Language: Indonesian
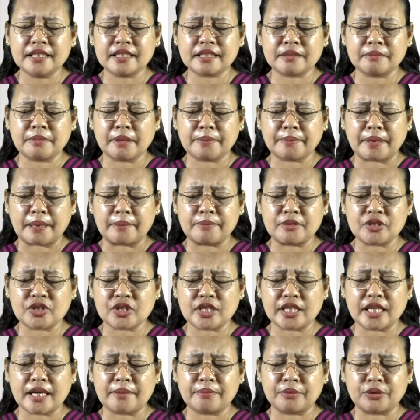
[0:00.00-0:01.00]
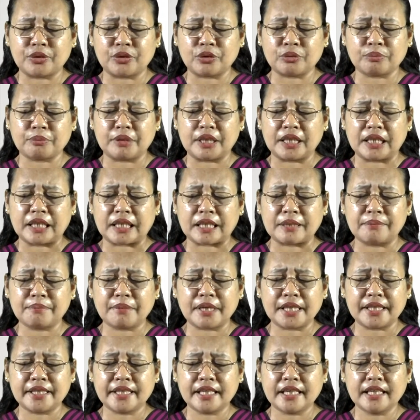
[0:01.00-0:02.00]
sebab kami siap untuk
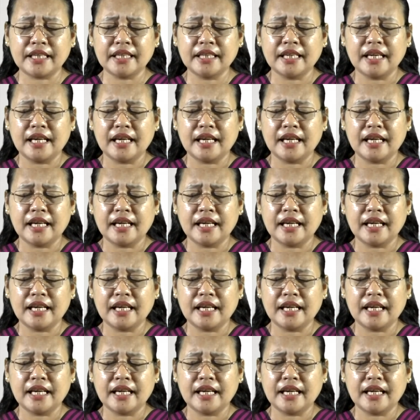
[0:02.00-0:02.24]
menerimanya.